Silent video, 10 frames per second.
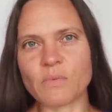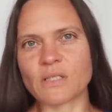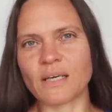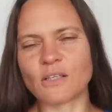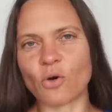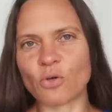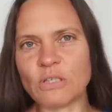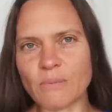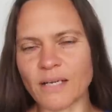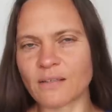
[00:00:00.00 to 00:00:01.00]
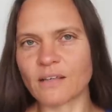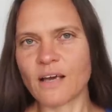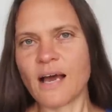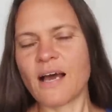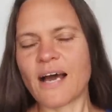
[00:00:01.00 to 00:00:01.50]
Ich rede auch niemandem
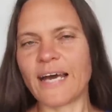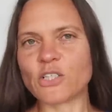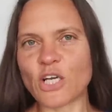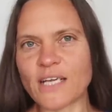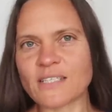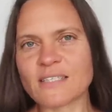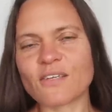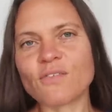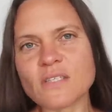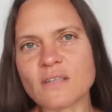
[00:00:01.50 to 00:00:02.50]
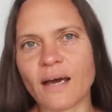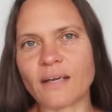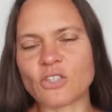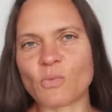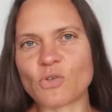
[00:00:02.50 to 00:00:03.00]
ein schlechtes Gewissen
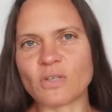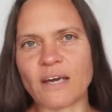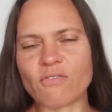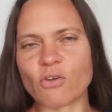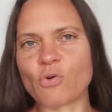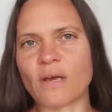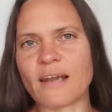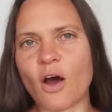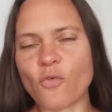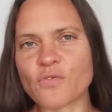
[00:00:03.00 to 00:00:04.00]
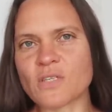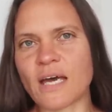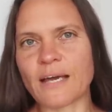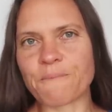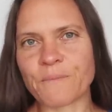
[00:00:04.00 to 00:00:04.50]
ein. Ich möchte einfach nur gern
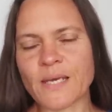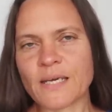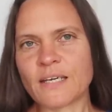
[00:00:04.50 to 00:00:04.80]
aufzeigen,